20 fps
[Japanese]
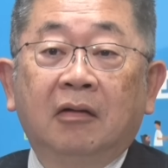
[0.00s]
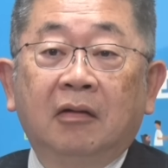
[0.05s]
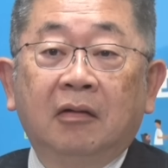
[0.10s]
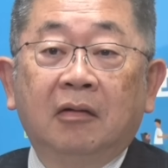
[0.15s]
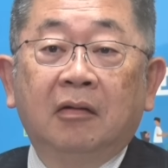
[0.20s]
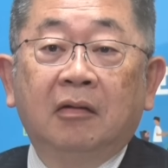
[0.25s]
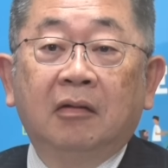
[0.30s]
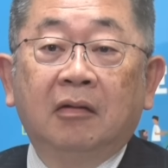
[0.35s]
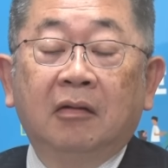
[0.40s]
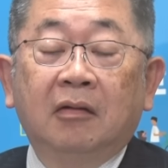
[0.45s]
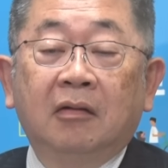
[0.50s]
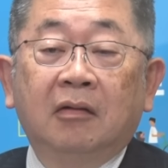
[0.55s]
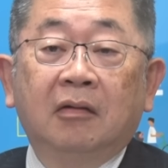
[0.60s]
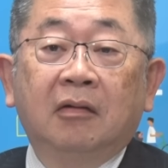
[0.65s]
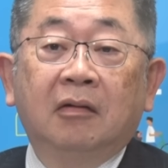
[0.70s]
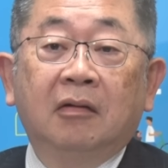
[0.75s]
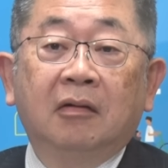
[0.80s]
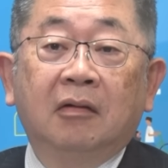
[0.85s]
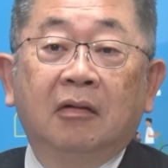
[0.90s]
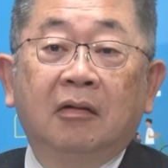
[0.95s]
まあ、
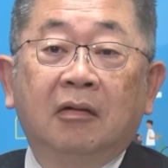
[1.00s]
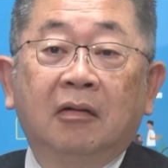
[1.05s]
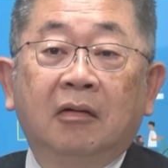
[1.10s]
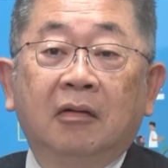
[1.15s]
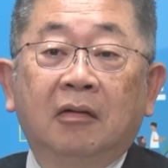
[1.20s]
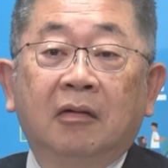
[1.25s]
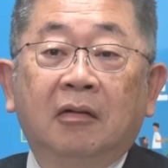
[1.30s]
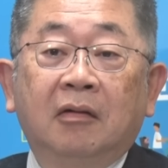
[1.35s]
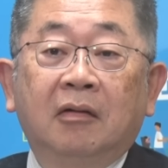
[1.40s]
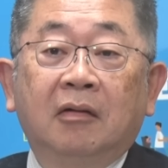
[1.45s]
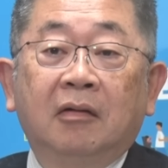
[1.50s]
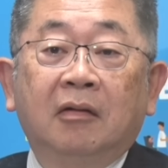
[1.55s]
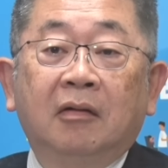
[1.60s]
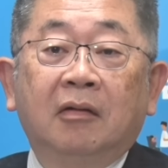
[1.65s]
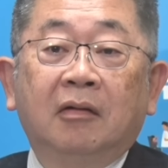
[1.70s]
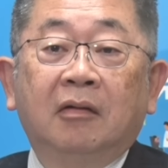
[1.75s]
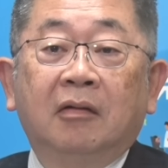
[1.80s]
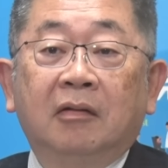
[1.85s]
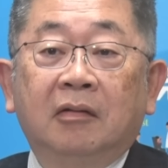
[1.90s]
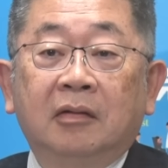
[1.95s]
立憲含めて、
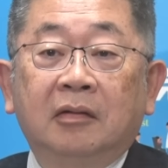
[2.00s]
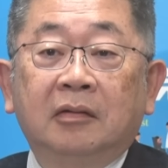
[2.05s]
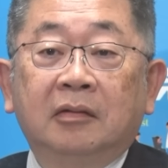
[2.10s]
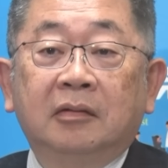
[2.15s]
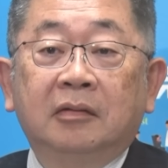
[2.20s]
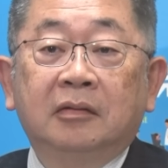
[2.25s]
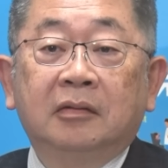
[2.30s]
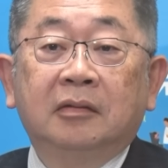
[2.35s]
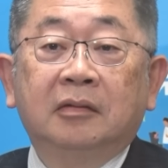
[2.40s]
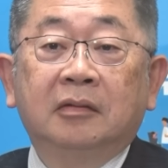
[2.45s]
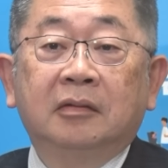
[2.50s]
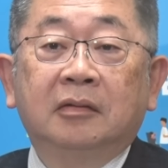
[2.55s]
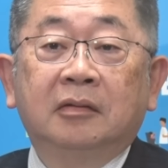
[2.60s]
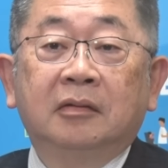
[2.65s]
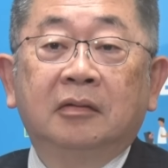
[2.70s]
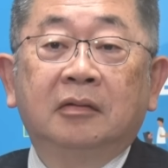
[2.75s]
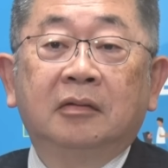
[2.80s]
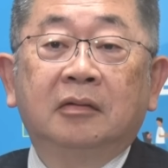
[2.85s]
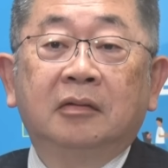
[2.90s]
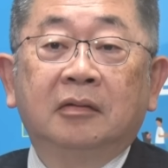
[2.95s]
まあ、調整してい
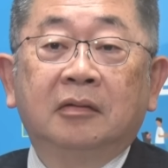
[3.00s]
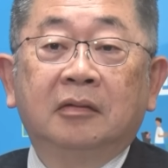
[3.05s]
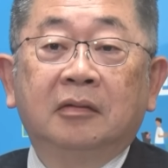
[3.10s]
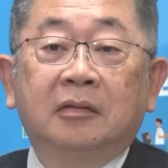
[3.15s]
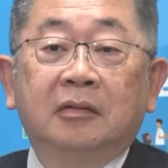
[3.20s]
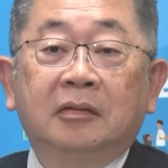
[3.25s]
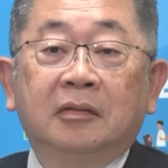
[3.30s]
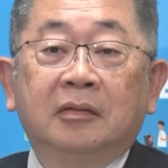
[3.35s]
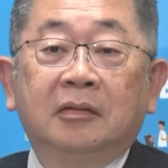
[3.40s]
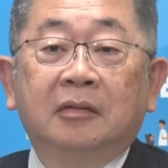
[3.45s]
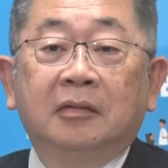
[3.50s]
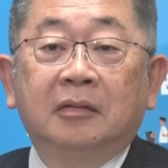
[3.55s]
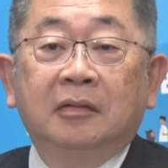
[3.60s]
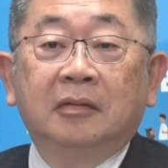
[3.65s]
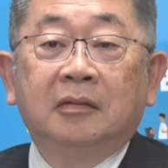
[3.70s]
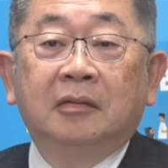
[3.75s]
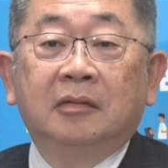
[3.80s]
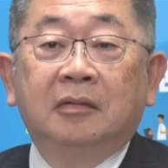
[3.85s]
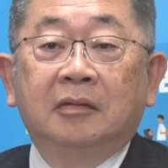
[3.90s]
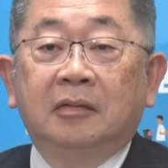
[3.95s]
くという
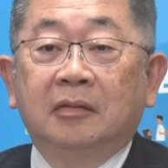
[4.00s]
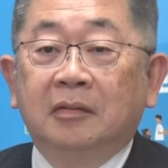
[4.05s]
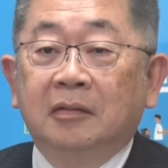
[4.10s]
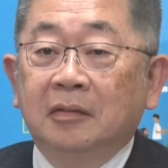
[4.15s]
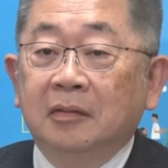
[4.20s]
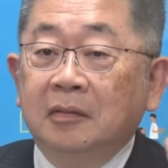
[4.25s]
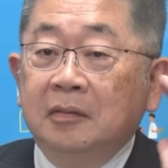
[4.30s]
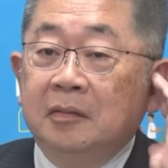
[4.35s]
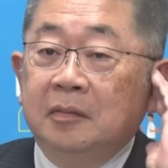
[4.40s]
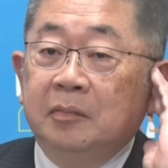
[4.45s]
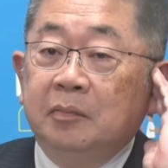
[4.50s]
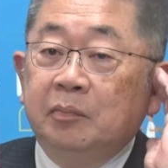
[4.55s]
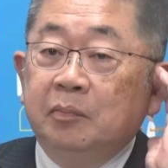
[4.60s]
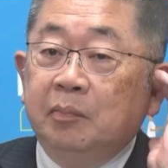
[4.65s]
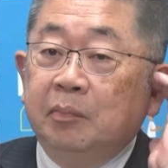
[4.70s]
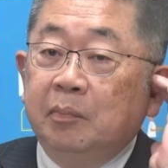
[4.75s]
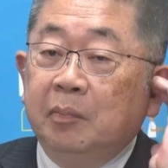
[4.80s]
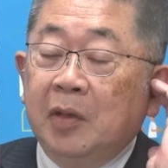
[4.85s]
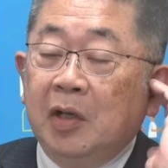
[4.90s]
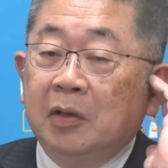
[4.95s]
理解でしい
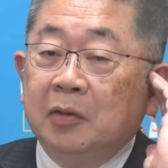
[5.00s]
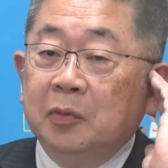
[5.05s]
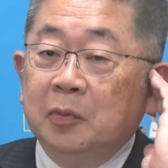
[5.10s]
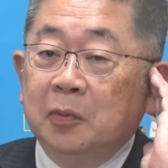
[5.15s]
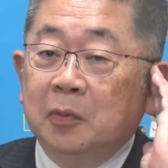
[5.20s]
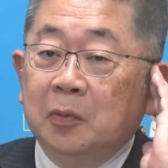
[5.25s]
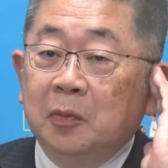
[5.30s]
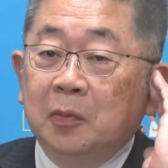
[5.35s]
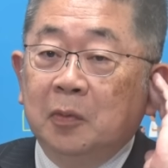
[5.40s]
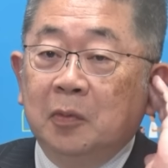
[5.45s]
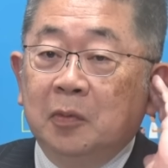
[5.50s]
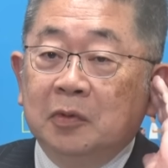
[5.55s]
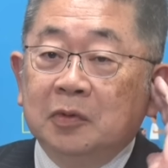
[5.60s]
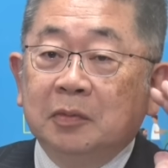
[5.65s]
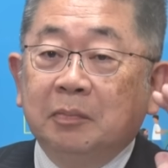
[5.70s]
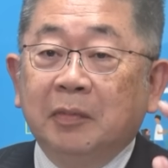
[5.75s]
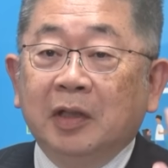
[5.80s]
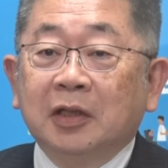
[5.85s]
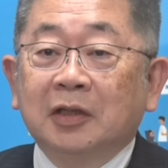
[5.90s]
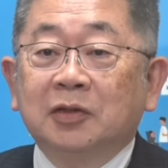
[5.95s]
まああの
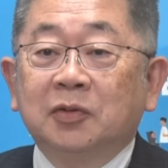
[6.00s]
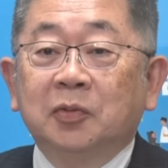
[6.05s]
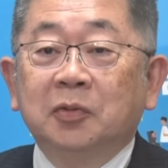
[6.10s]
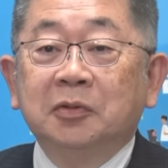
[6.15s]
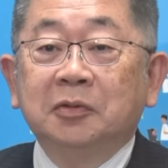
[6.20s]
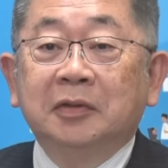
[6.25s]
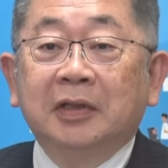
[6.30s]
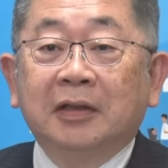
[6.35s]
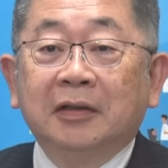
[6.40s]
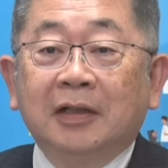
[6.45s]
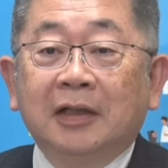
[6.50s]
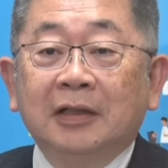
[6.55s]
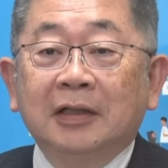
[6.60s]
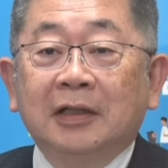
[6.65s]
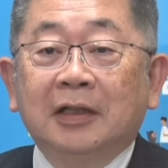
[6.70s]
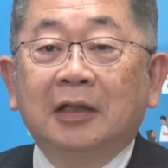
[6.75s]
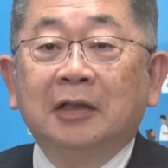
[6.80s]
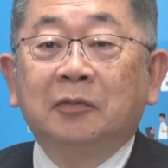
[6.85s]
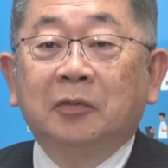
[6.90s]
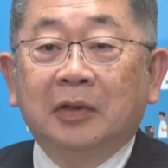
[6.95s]
まだそういう段階
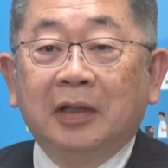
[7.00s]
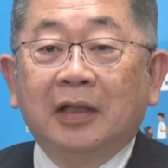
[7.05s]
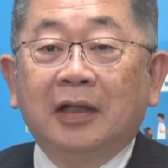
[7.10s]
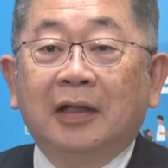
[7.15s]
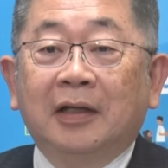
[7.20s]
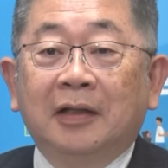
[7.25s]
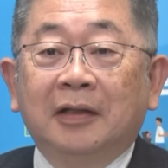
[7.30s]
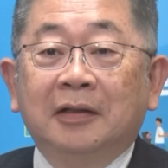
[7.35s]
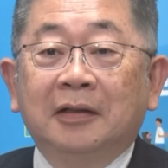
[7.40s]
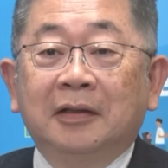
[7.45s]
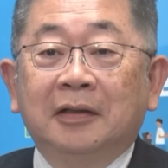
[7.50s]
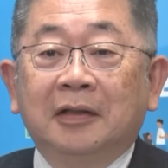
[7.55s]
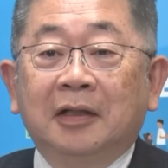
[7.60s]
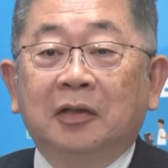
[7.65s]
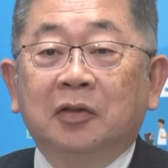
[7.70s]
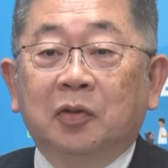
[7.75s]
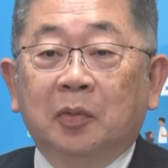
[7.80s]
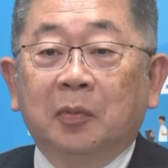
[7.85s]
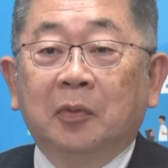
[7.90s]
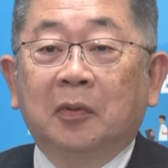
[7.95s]
でないので、
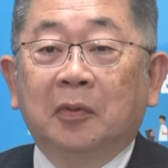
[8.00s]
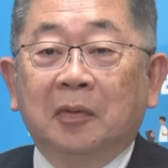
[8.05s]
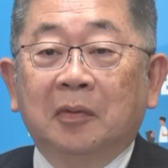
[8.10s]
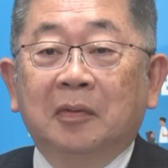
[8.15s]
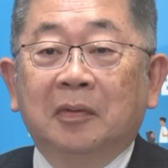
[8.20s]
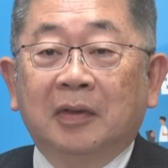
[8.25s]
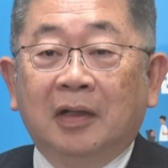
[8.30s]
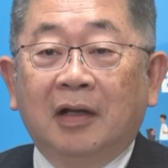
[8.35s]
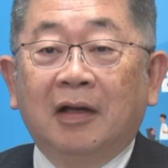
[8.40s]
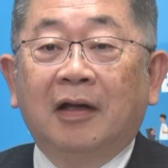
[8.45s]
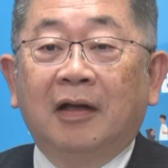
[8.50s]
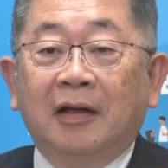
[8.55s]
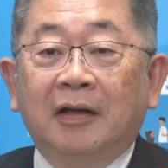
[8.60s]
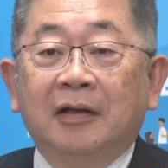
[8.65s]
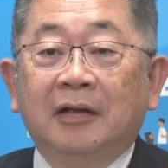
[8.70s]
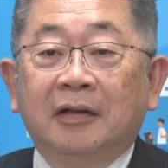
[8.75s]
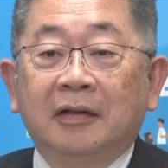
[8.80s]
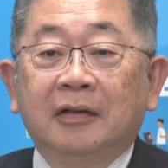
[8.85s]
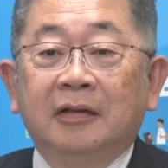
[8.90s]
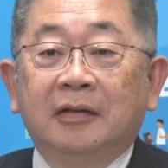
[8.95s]
なんとも、は
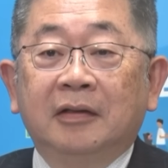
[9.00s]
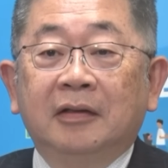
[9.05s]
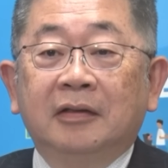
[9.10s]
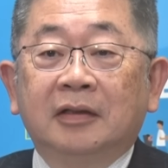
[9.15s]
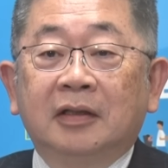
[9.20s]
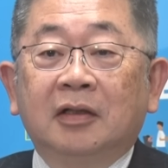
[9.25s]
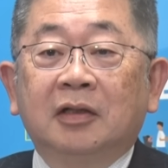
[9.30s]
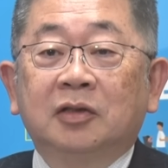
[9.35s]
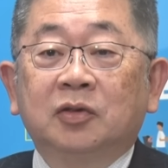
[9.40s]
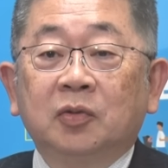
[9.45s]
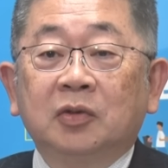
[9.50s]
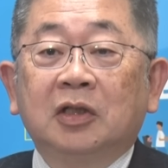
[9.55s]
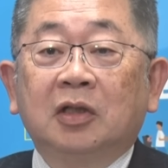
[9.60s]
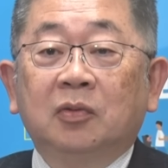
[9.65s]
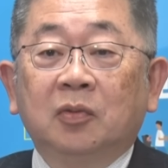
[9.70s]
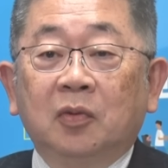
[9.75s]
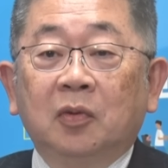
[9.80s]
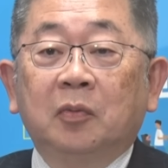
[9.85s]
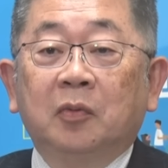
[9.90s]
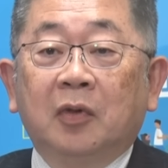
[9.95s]
い、ただそういった
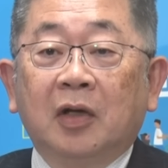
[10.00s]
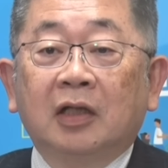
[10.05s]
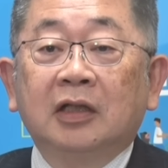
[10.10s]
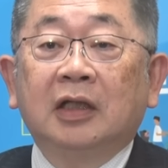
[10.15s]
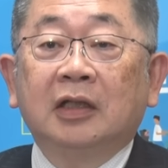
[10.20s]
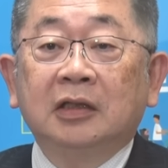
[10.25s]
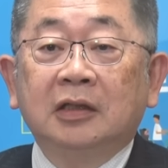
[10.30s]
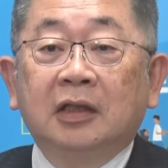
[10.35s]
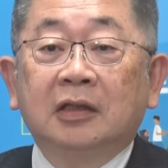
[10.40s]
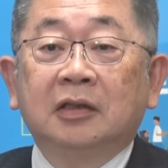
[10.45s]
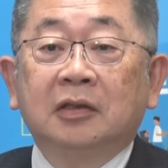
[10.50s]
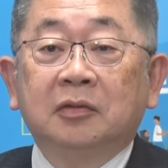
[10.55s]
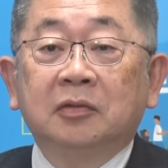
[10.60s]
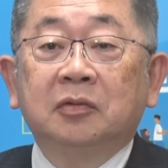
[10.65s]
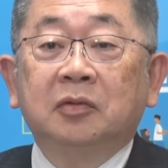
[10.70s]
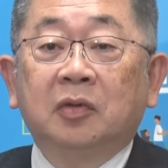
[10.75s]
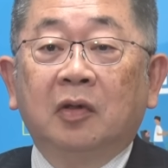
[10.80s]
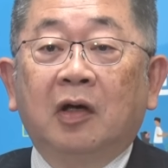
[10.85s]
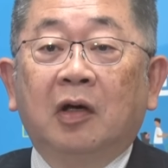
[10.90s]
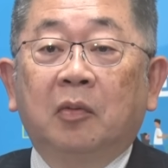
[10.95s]
ところも課題になってく
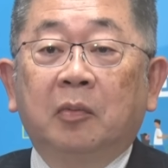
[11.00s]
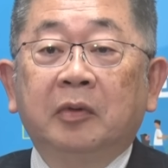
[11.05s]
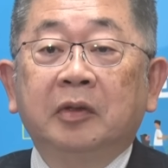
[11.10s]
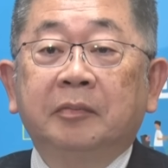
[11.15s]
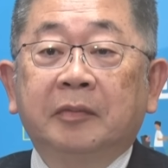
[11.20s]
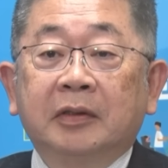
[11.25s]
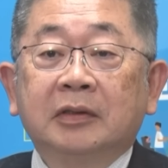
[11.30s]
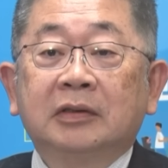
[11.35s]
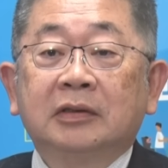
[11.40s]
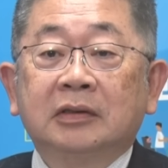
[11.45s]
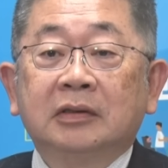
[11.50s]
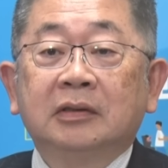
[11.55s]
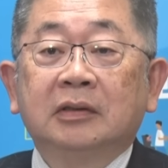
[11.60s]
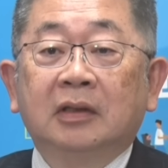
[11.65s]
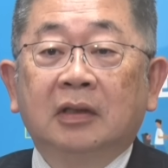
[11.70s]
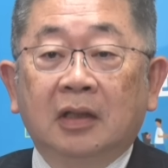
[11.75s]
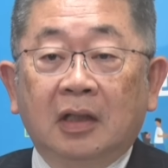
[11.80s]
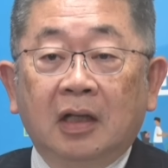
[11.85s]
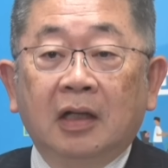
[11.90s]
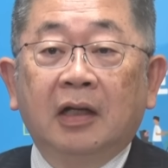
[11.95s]
るとは思います。
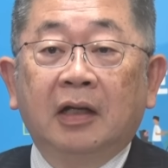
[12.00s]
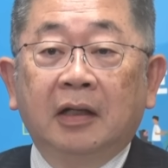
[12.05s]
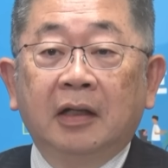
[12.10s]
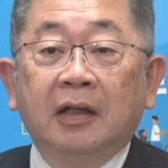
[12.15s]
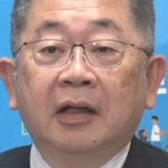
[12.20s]
はい、